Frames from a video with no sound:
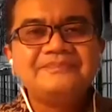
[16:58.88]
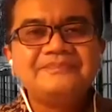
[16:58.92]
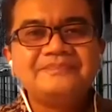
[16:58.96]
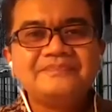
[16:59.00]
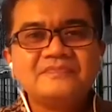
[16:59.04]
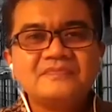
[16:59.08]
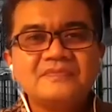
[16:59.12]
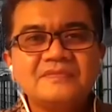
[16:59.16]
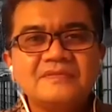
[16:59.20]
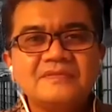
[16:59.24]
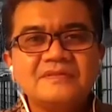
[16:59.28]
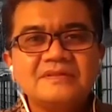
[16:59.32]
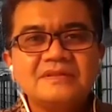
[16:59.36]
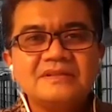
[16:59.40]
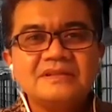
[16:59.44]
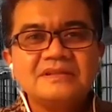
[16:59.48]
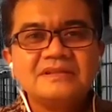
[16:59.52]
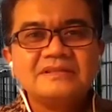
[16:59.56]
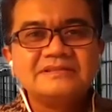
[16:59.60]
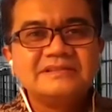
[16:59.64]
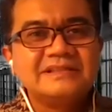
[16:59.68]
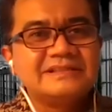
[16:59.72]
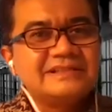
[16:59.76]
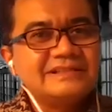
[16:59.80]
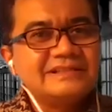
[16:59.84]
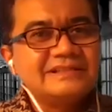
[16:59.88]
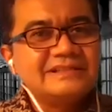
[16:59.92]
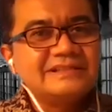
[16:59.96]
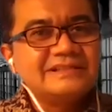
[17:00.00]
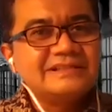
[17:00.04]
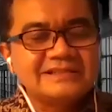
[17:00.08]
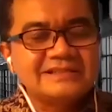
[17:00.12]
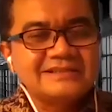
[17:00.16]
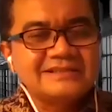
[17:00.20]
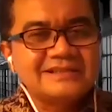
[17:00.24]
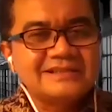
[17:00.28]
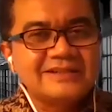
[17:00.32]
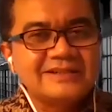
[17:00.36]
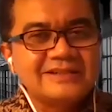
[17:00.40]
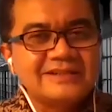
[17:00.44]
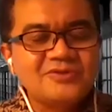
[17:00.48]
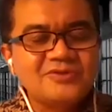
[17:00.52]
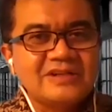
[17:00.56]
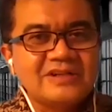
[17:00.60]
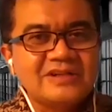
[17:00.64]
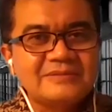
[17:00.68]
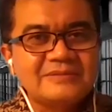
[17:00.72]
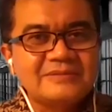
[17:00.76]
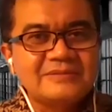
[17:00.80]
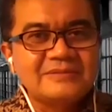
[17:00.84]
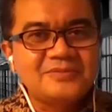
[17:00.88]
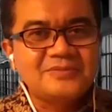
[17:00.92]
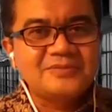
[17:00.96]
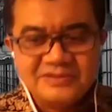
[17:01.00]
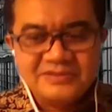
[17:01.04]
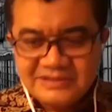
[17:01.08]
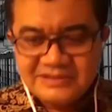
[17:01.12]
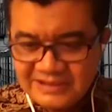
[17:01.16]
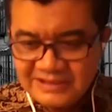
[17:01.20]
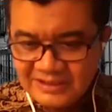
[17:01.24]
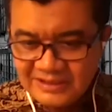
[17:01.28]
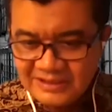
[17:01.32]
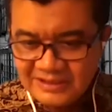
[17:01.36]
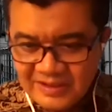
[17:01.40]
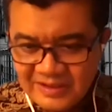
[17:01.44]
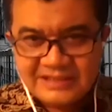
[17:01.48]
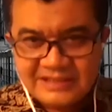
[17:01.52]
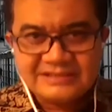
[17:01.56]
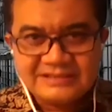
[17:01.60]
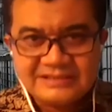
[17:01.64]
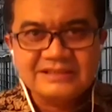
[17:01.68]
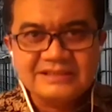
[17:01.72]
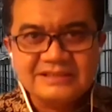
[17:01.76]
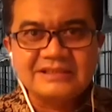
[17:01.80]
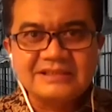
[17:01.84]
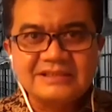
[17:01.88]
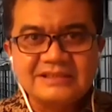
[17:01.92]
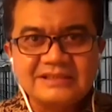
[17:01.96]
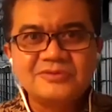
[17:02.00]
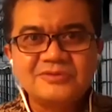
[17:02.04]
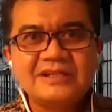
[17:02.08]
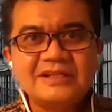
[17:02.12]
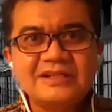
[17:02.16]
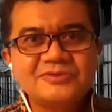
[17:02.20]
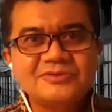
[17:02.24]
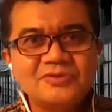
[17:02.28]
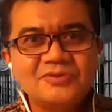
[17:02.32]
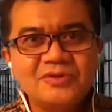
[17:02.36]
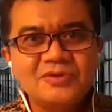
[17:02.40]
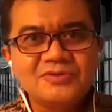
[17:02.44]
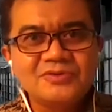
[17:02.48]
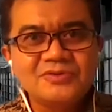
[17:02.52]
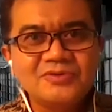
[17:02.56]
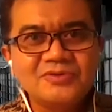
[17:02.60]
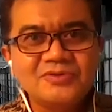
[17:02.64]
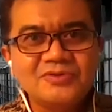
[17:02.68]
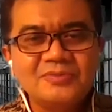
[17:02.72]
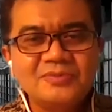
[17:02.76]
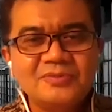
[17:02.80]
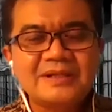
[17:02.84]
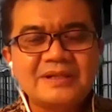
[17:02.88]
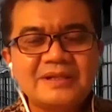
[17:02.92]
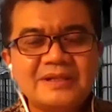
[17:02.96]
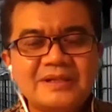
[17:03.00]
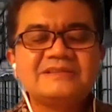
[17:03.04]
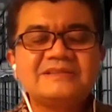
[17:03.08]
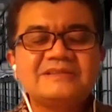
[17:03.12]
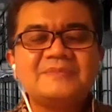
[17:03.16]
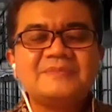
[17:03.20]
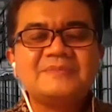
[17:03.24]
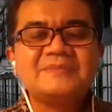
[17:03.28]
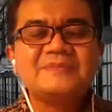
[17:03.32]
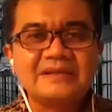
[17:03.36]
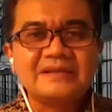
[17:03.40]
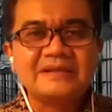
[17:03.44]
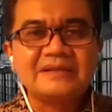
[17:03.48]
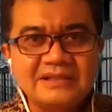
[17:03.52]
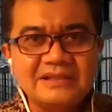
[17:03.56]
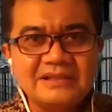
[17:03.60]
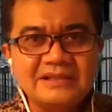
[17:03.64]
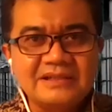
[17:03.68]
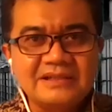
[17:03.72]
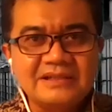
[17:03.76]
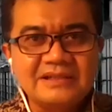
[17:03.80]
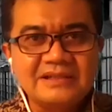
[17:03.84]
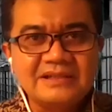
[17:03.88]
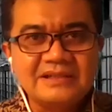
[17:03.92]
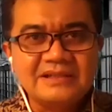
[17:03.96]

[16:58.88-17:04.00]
Hmm, hmm, hmm. Jadi tidak ada satu orang pun di lokasi itu yang sungguh-sungguh merasa terpanggil, yang